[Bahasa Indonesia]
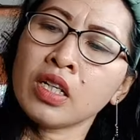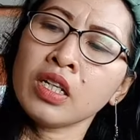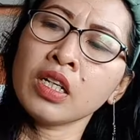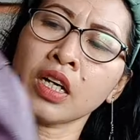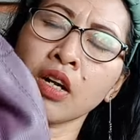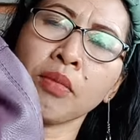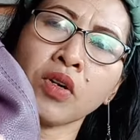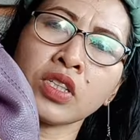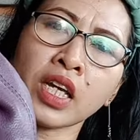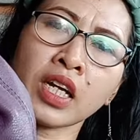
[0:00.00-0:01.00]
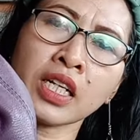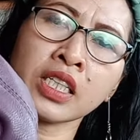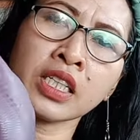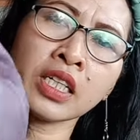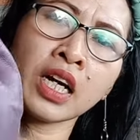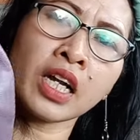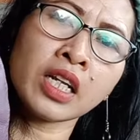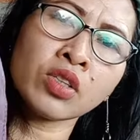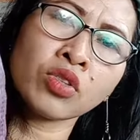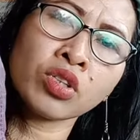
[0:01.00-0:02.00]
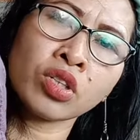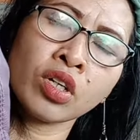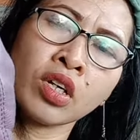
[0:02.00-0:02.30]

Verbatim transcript: ini kalau mau saya kasih 370